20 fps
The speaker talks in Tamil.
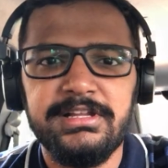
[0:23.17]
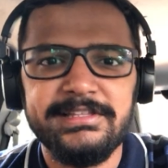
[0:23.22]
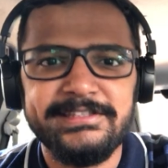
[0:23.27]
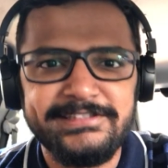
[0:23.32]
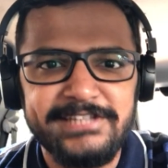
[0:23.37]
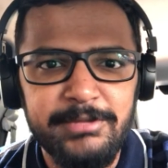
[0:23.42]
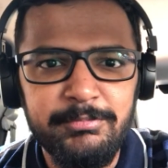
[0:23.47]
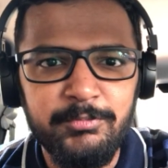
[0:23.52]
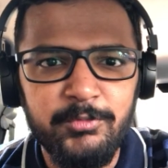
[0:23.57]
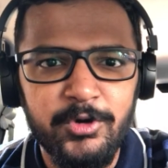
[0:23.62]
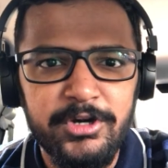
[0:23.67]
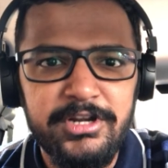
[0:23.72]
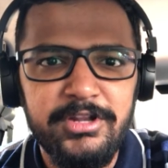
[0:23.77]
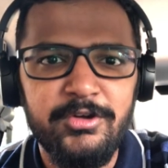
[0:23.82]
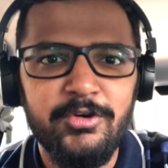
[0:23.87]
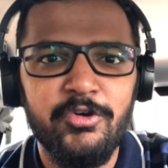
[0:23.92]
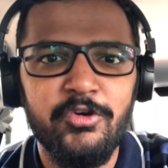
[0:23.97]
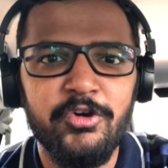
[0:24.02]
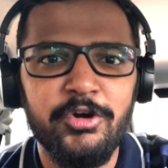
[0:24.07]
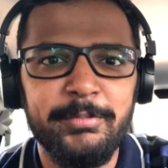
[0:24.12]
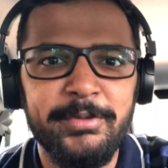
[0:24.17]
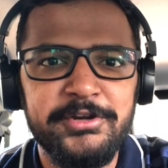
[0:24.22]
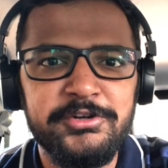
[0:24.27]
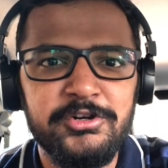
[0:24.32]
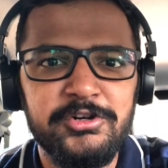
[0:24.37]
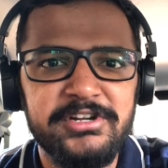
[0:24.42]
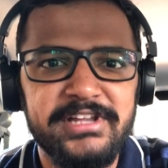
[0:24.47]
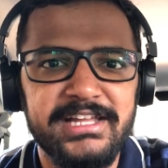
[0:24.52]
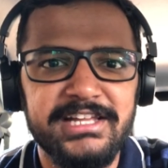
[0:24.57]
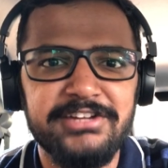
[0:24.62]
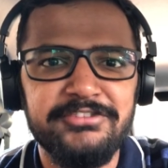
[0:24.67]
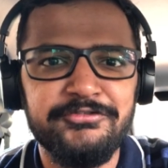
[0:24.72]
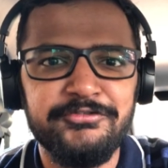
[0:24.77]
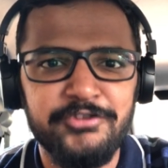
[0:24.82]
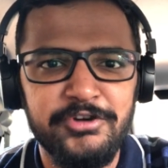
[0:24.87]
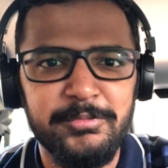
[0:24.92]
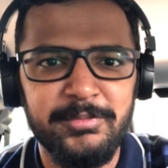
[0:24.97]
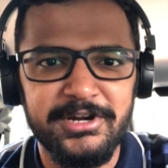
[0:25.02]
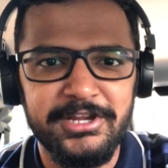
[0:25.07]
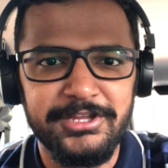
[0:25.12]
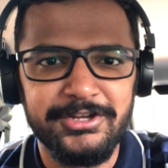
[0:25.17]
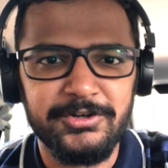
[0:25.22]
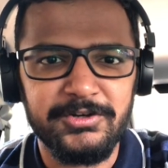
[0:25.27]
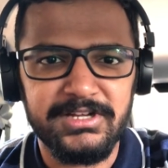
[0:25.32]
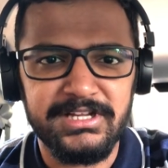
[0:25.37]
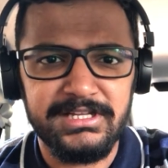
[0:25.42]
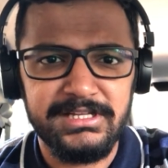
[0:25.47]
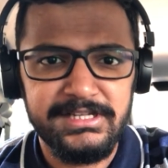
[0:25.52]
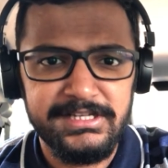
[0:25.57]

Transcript: ஸ்டெப் ஒன் உங்கள் பெட்ரோல் டேங்கை ஃபுல் பண்ணிக்கோங்க